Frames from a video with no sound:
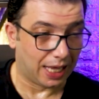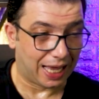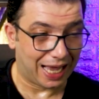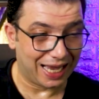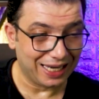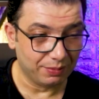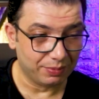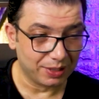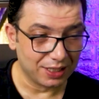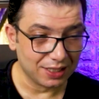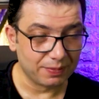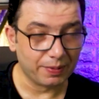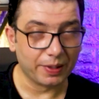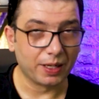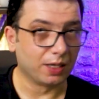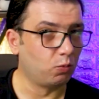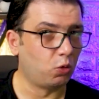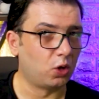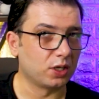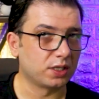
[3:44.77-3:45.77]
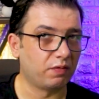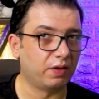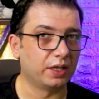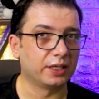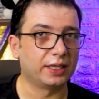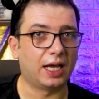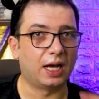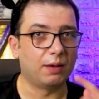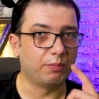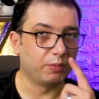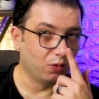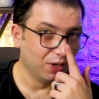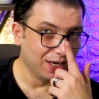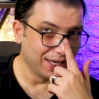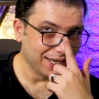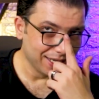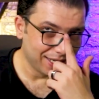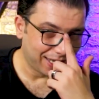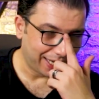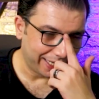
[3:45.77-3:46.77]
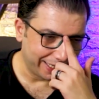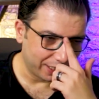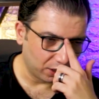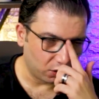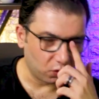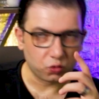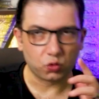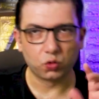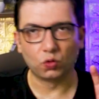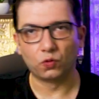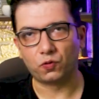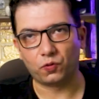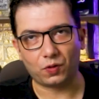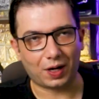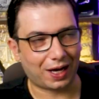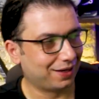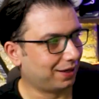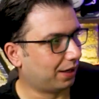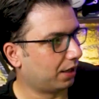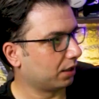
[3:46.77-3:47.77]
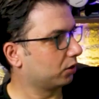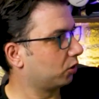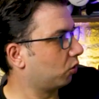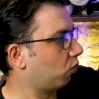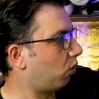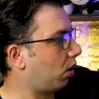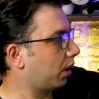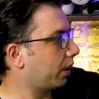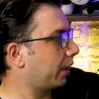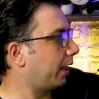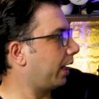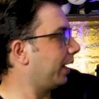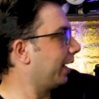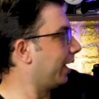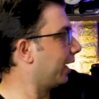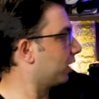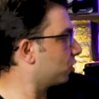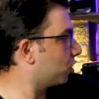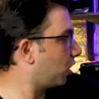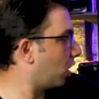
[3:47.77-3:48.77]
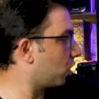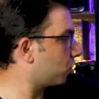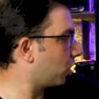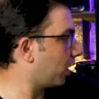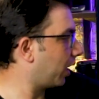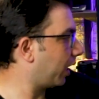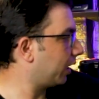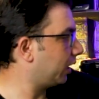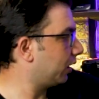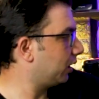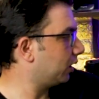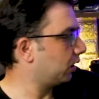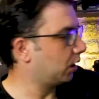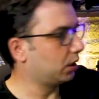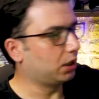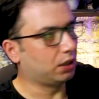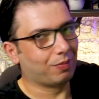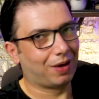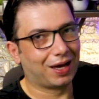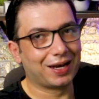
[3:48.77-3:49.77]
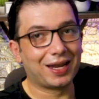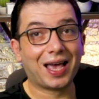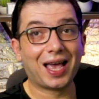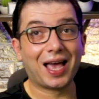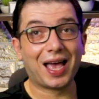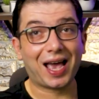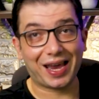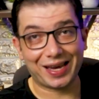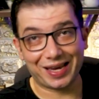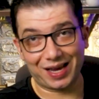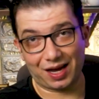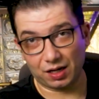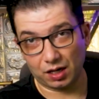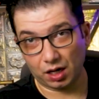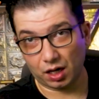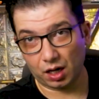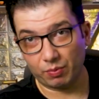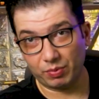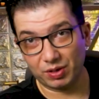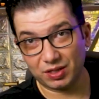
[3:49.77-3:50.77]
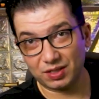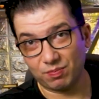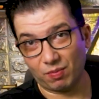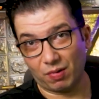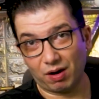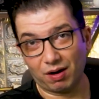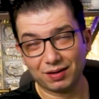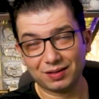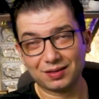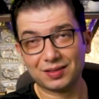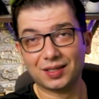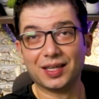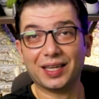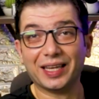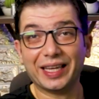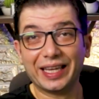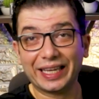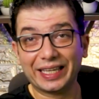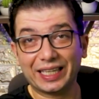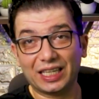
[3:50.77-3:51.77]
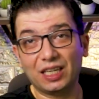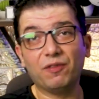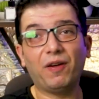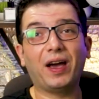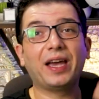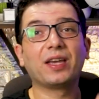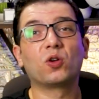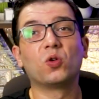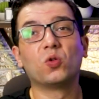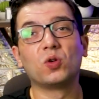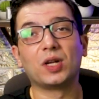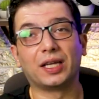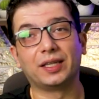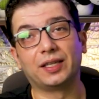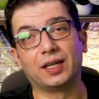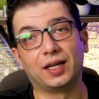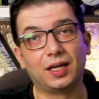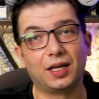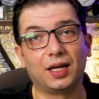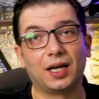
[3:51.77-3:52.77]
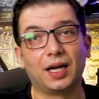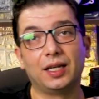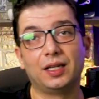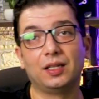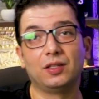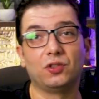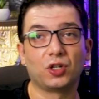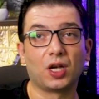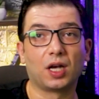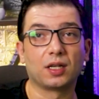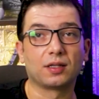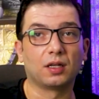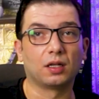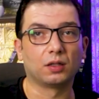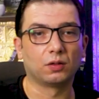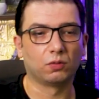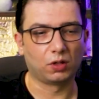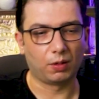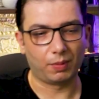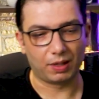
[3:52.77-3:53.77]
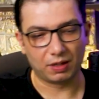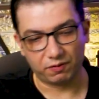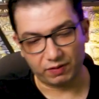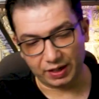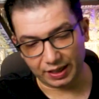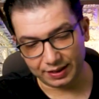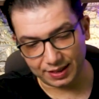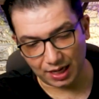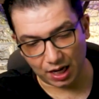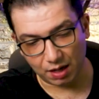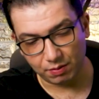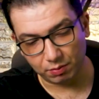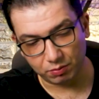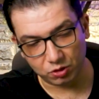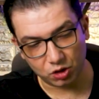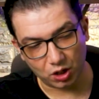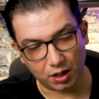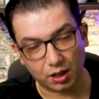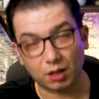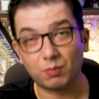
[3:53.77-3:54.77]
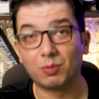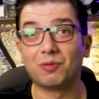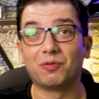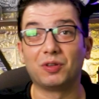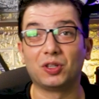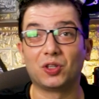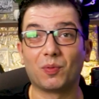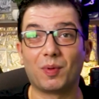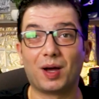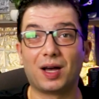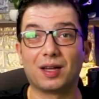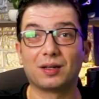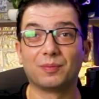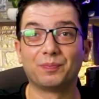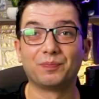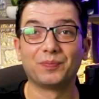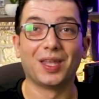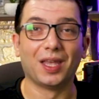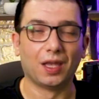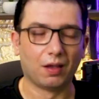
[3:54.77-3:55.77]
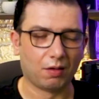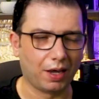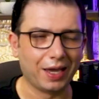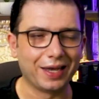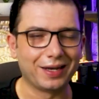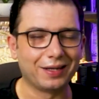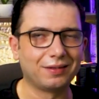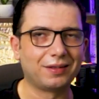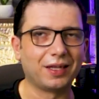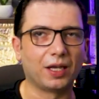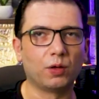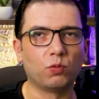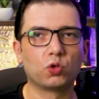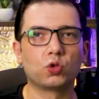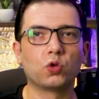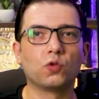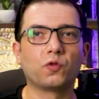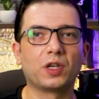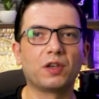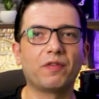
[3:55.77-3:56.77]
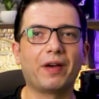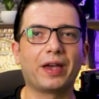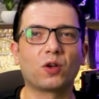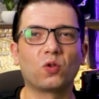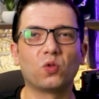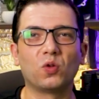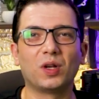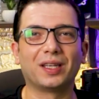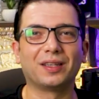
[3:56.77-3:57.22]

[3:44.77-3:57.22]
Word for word: هي بالنسبة للمواصفات العامة ولكن خلينا نشوف على أرض الواقع على هالشاشة هي اللي ما لها أي علاقة بالسمارت كيف حيكون اداء هالجهاز هذا طبعا فليكس حابب يشارك بالفيديو معنا خلينا ننتقل ونشوف كيف حيكون